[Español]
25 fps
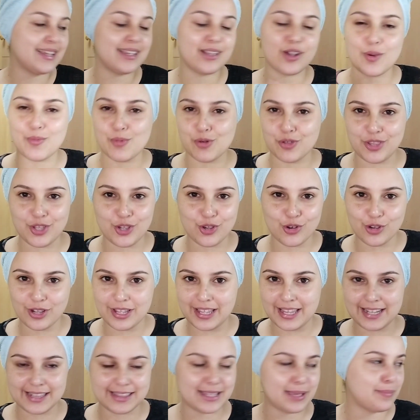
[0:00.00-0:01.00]
Eh, como digo,
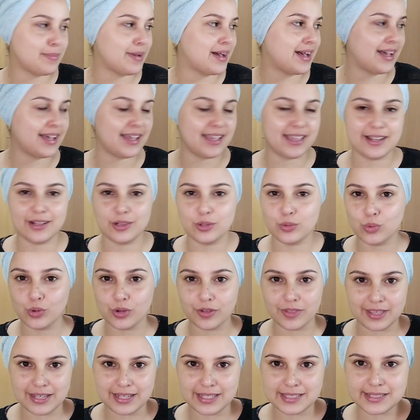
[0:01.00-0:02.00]
el tema, el
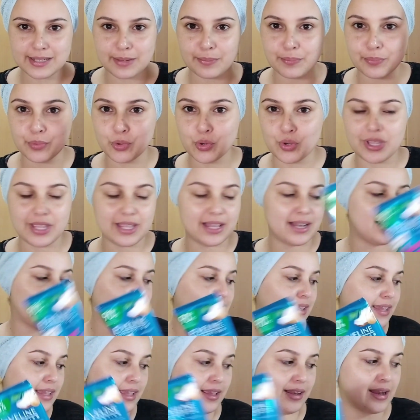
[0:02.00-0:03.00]
dúo del champú y,
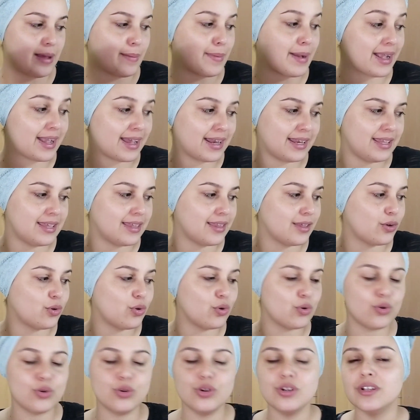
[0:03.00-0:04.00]
y, la mascarilla de
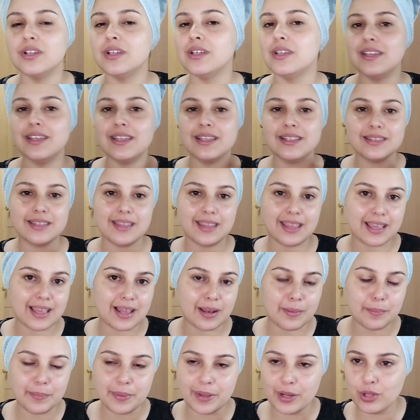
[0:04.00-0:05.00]
coco te
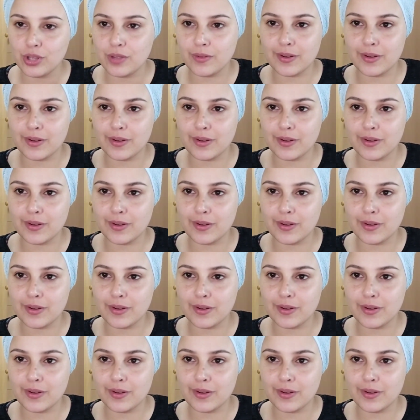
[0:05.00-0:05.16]
deja el pelo.